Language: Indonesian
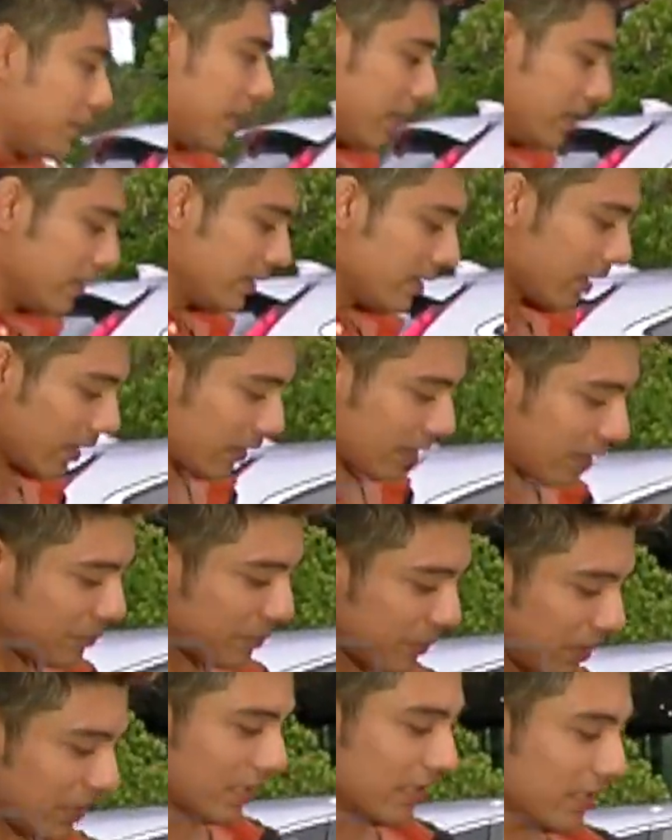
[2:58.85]
banyak
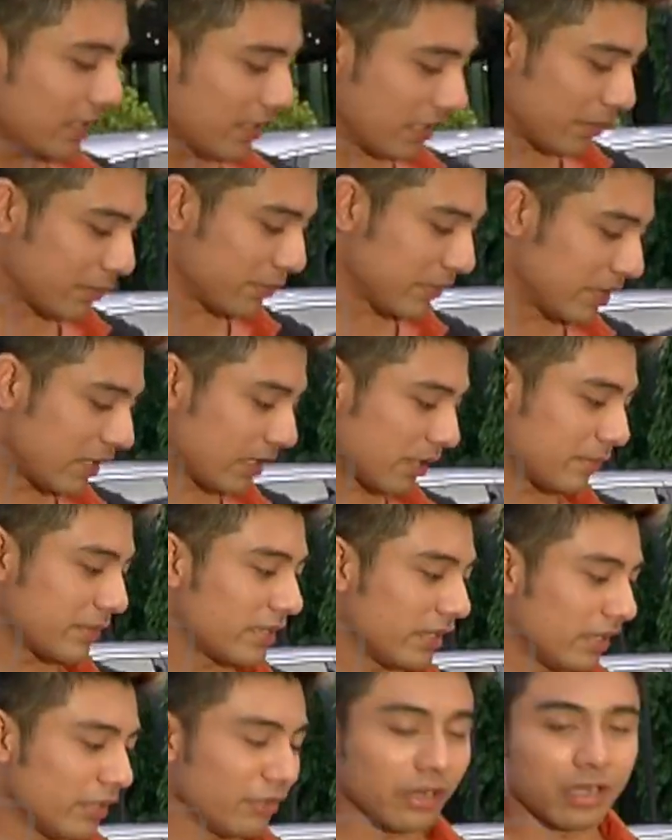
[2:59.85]
apalagi di dalam dalam
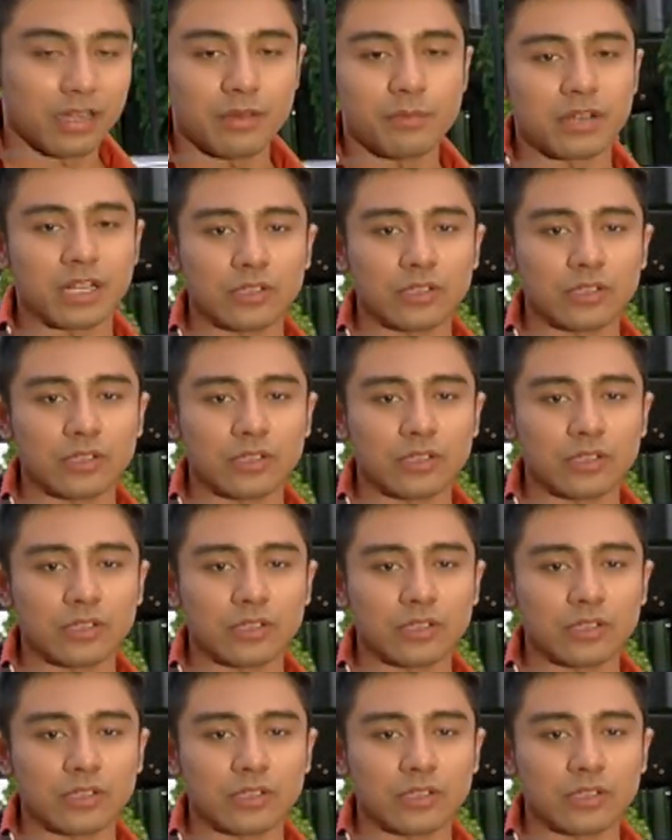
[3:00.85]
sini udah nggak